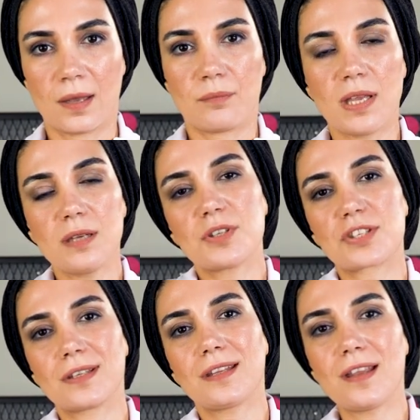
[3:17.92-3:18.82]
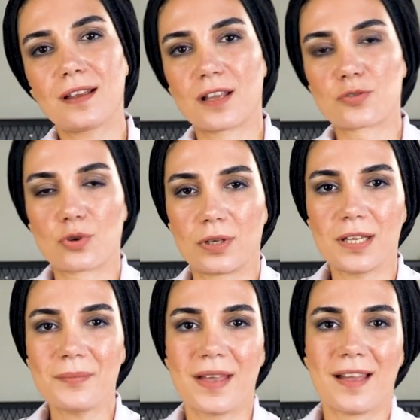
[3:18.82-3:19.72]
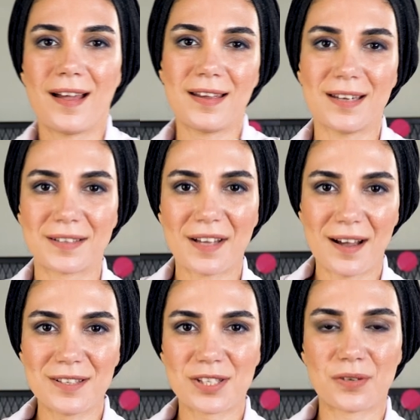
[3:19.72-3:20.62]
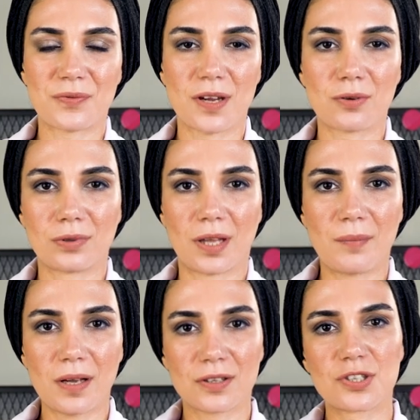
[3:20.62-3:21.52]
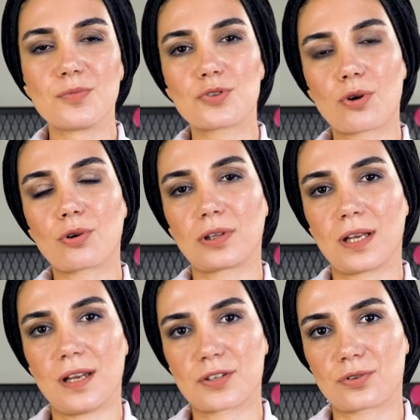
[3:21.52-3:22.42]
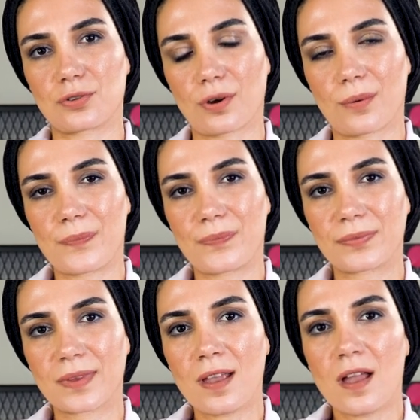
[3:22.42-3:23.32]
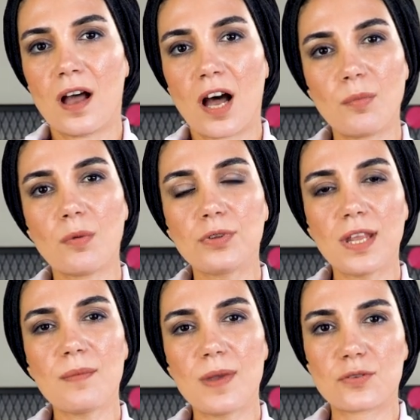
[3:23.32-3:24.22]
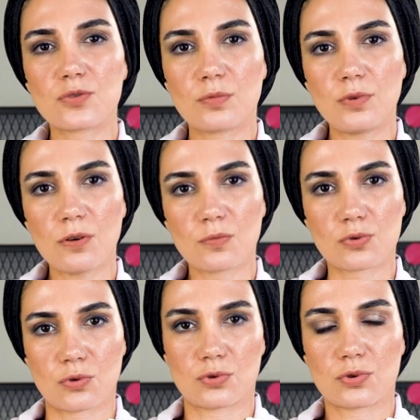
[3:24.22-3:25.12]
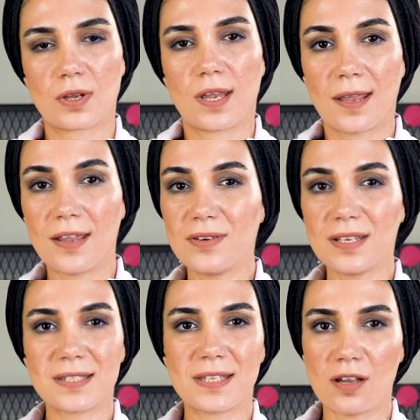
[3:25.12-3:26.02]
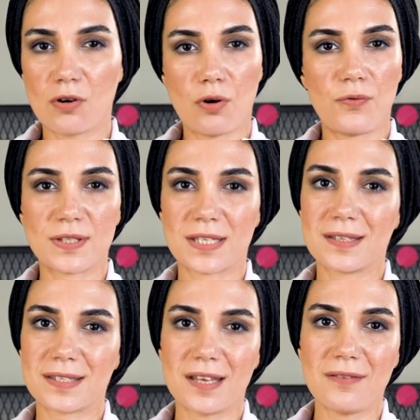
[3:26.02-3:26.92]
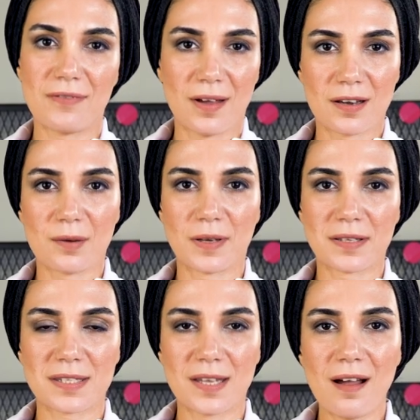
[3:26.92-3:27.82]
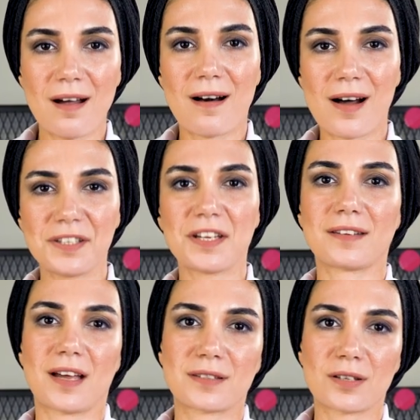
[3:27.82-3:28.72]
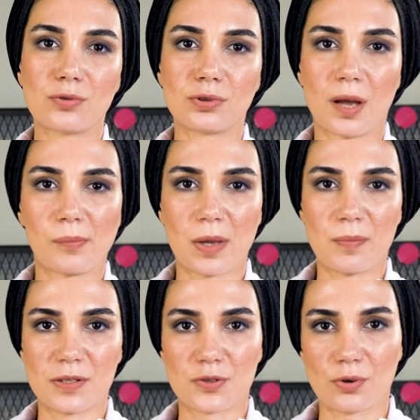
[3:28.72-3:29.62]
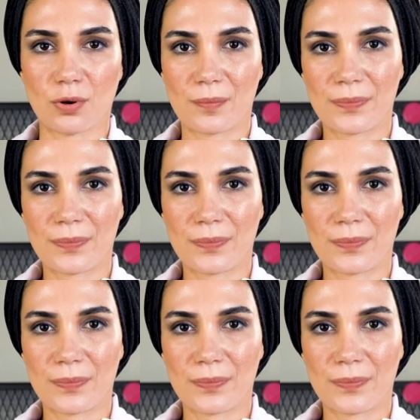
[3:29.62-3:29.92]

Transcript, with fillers: Benim için de ne yalan söyleyeyim, her yerde aynı şifreyi kullanmak işimi çok kolaylaştırıyor. Ama bu neye benziyor biliyor musunuz? Evinizde, ofisinizde ve arabanızda aynı anahtarı kullanmaya benziyor.